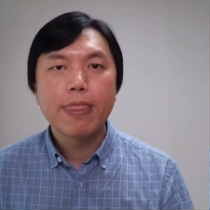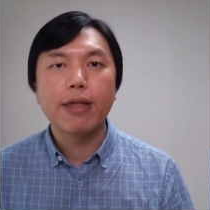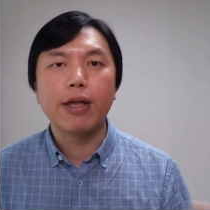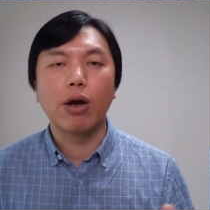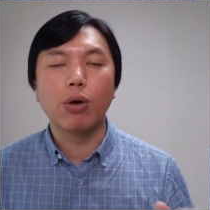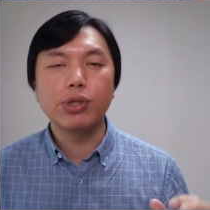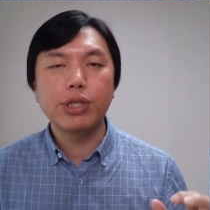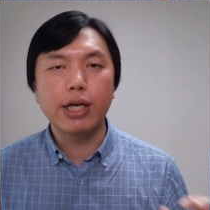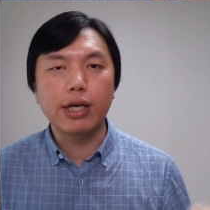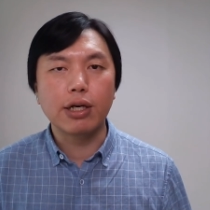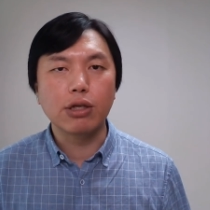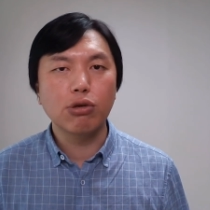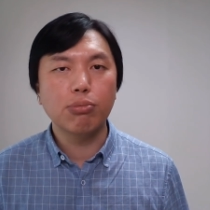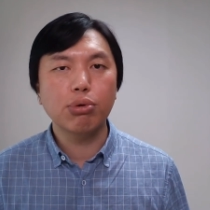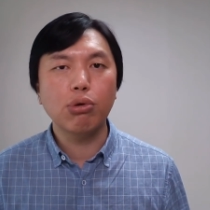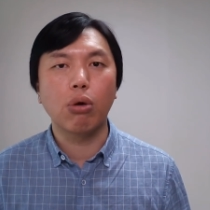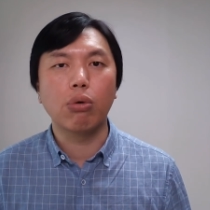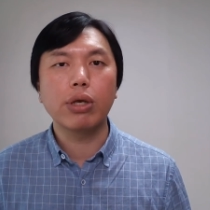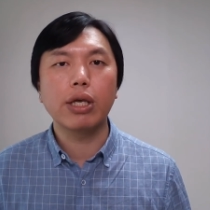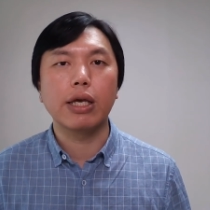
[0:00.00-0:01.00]
然后这个人就不
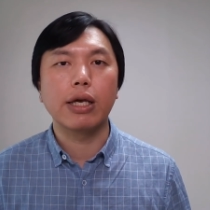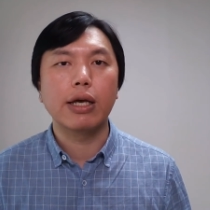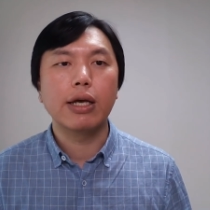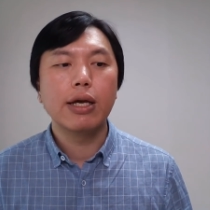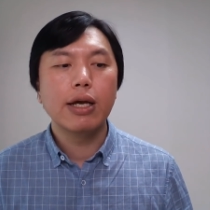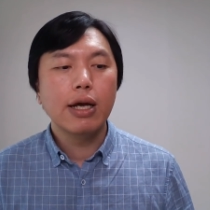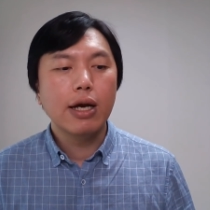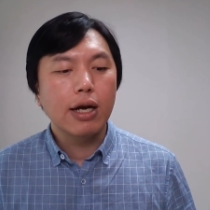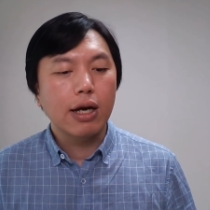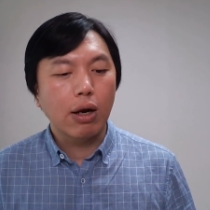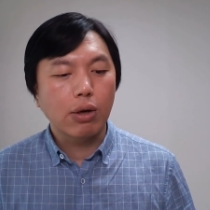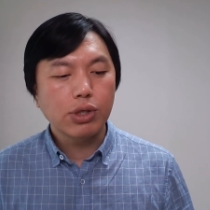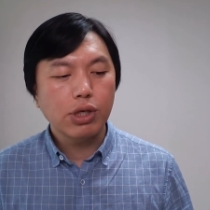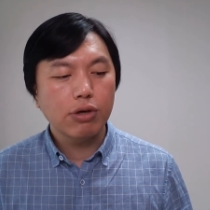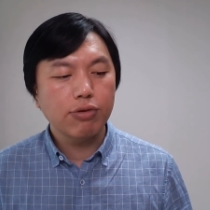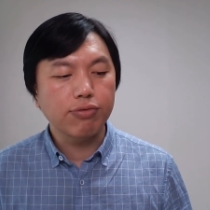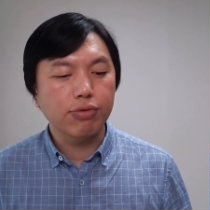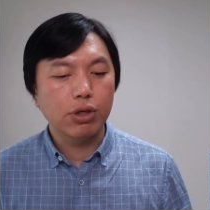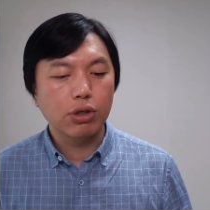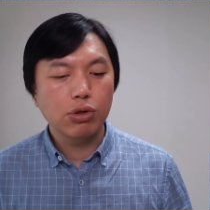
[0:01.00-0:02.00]
同意，而
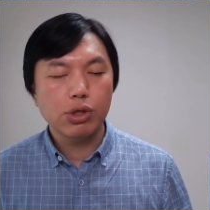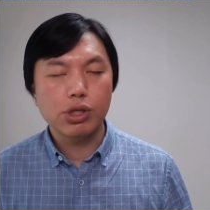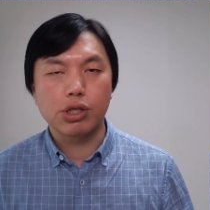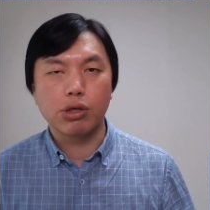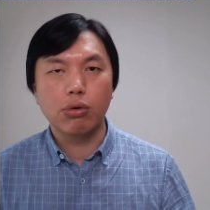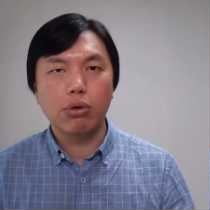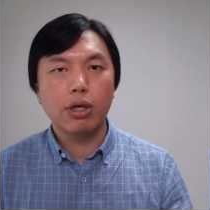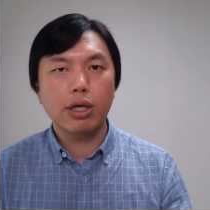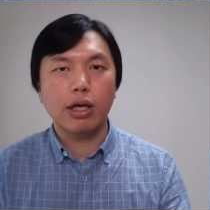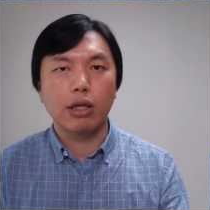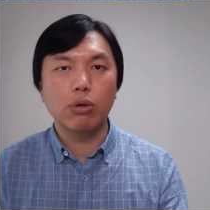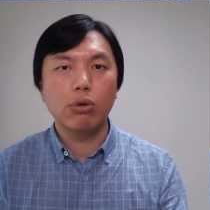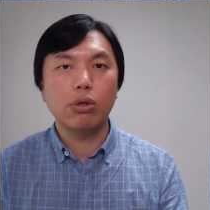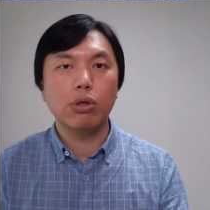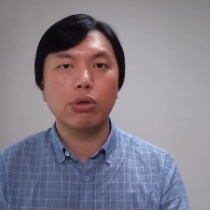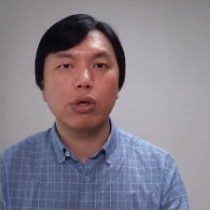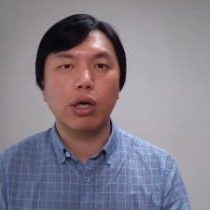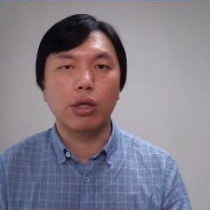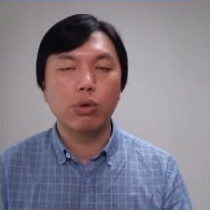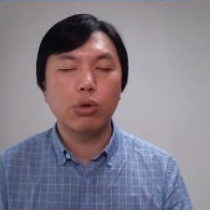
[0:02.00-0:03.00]
政府呢就使用了很多
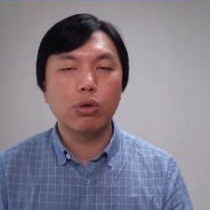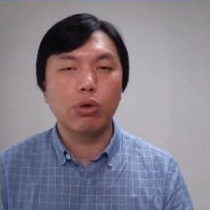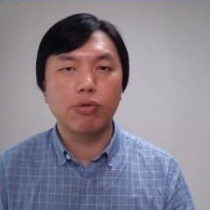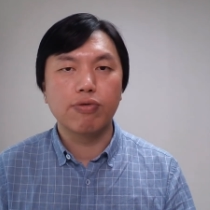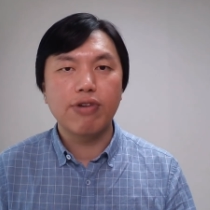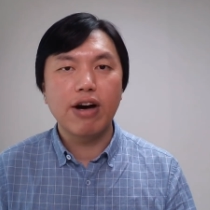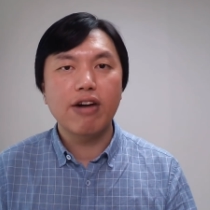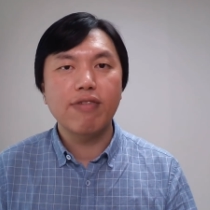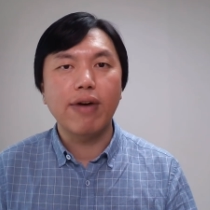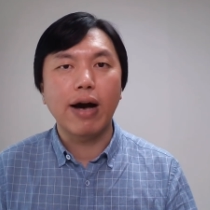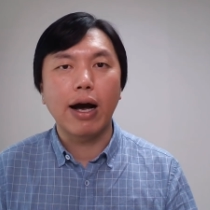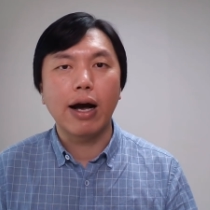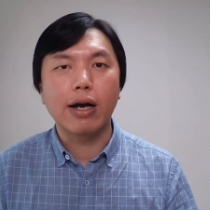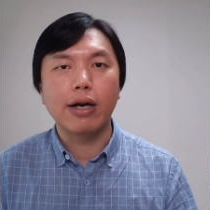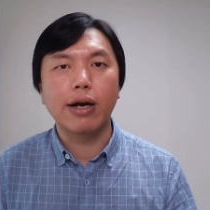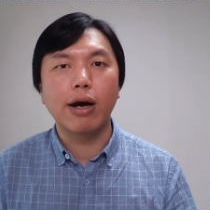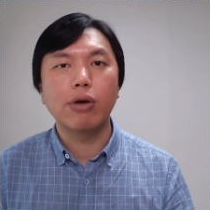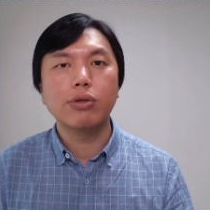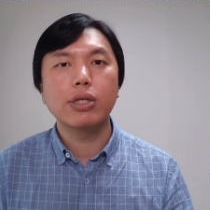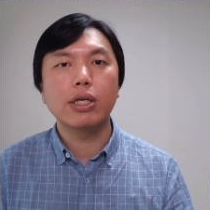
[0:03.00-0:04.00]
的很多种方法，
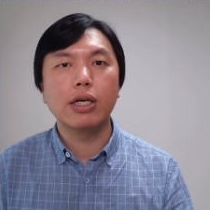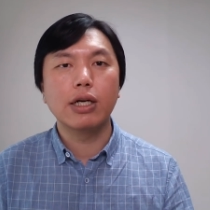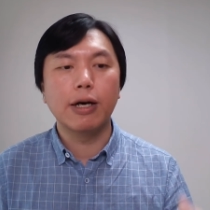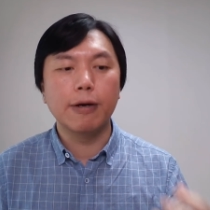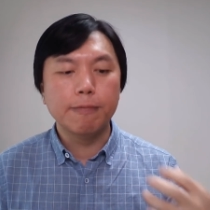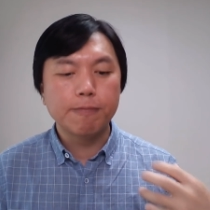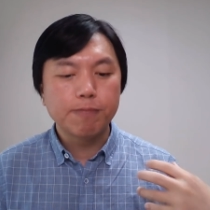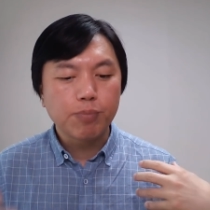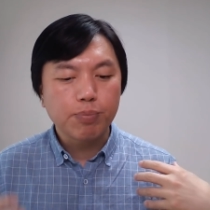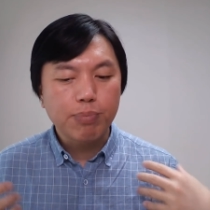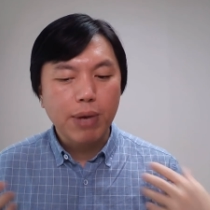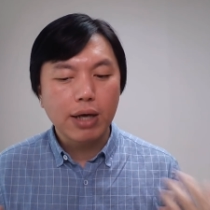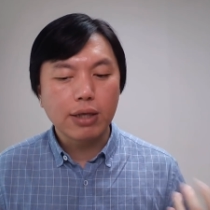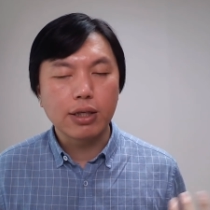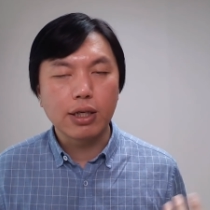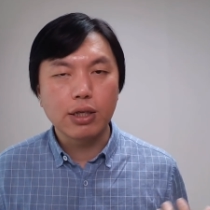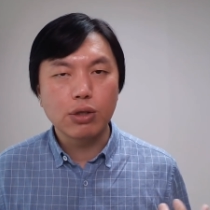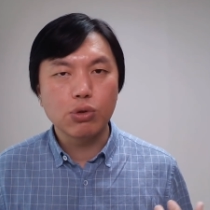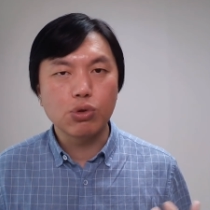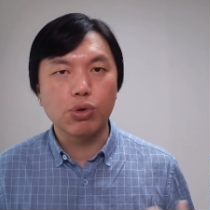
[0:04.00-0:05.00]
然后这个邦
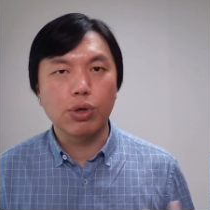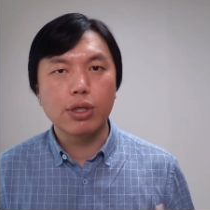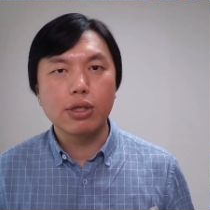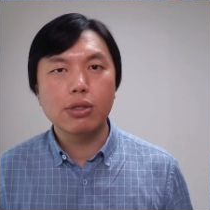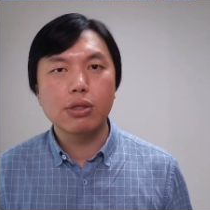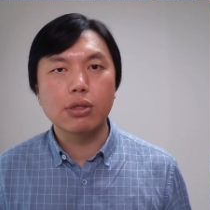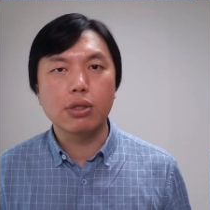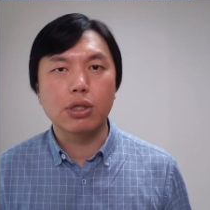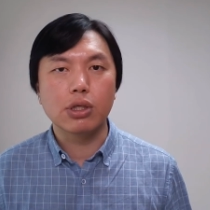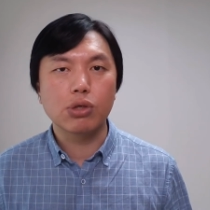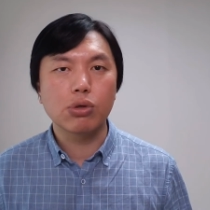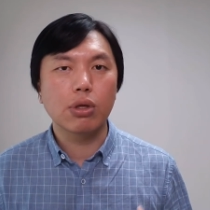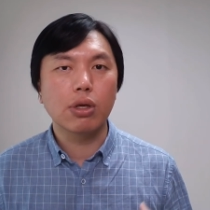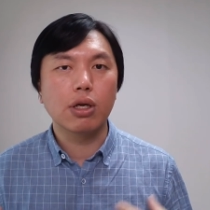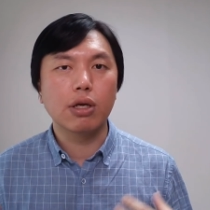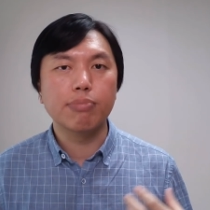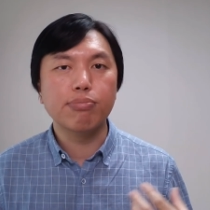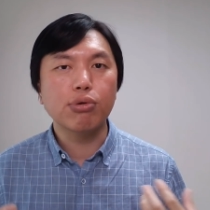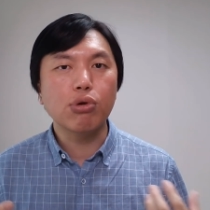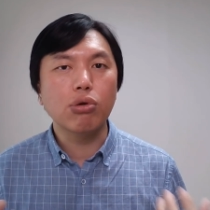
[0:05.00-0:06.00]
迪就觉得自己受到
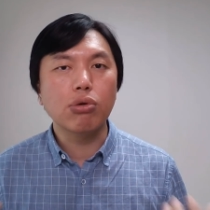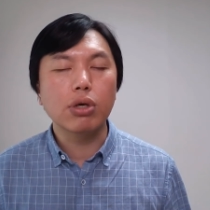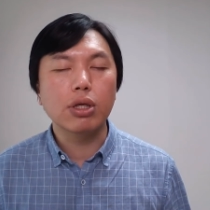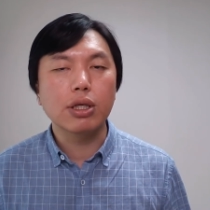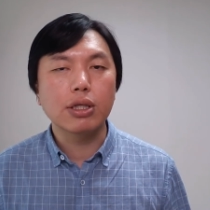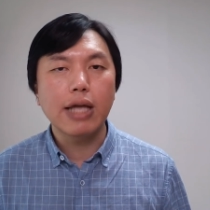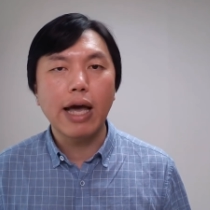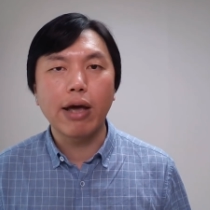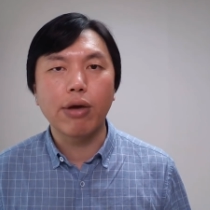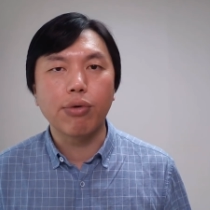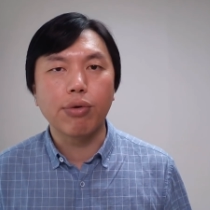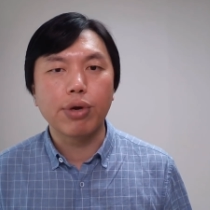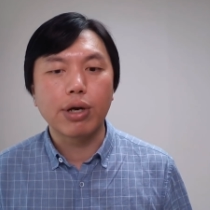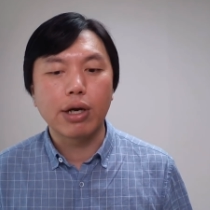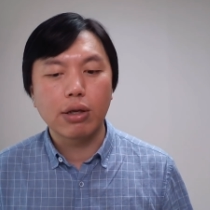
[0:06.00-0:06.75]
了不公正的待遇，